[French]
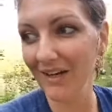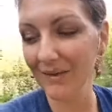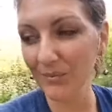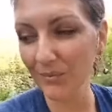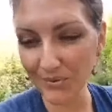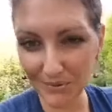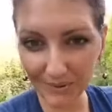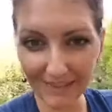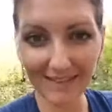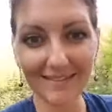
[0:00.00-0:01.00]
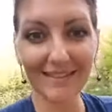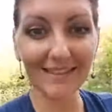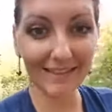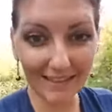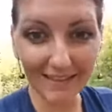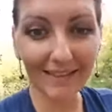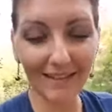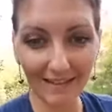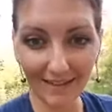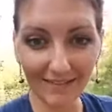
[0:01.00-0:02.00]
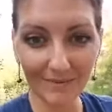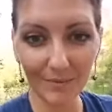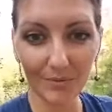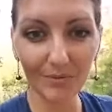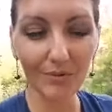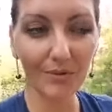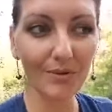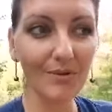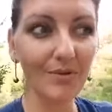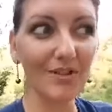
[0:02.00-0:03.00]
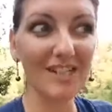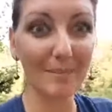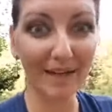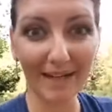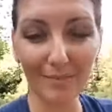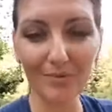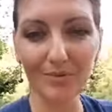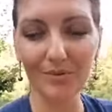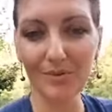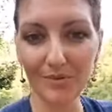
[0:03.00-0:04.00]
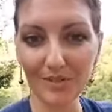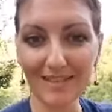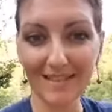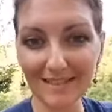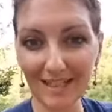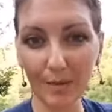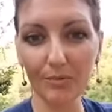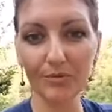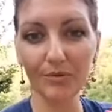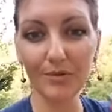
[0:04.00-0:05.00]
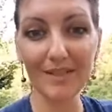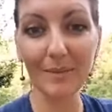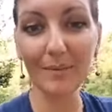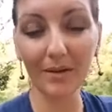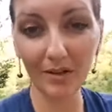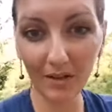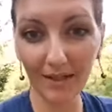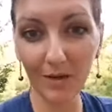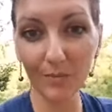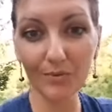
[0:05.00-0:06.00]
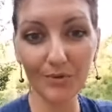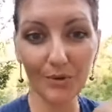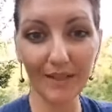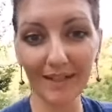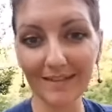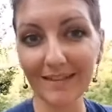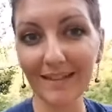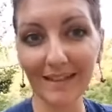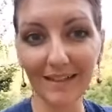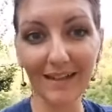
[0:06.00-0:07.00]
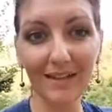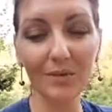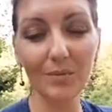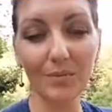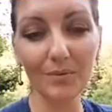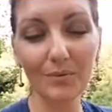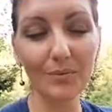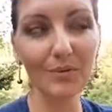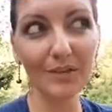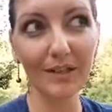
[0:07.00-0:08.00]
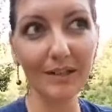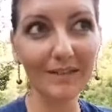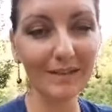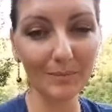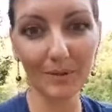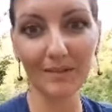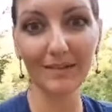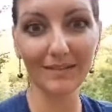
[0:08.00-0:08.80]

Et au plus je regarde ce qui est là, plutôt que ce que j'aimerais, plutôt que ce que je désire, plutôt que ce qui n'est pas encore là, au plus je regarde ce qui est là, au plus mon cœur déborde